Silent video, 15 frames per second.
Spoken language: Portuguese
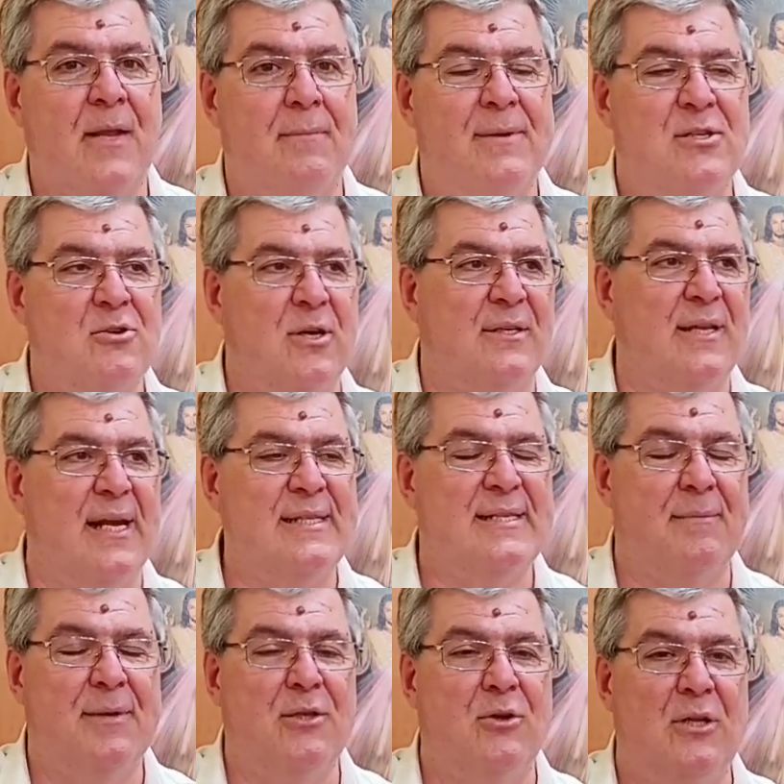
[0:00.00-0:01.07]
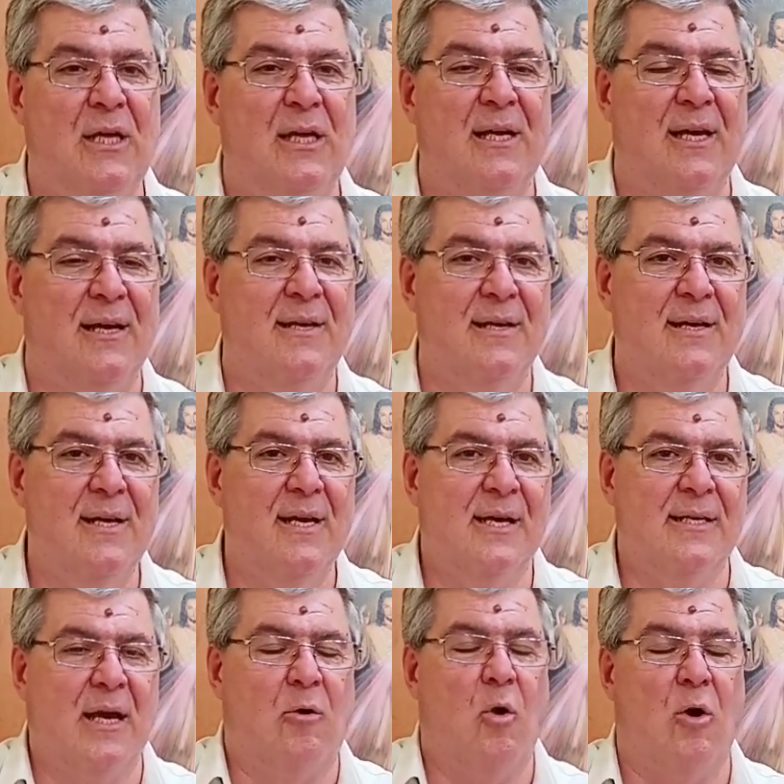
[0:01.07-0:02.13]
Pessoa que tem sabedoria, que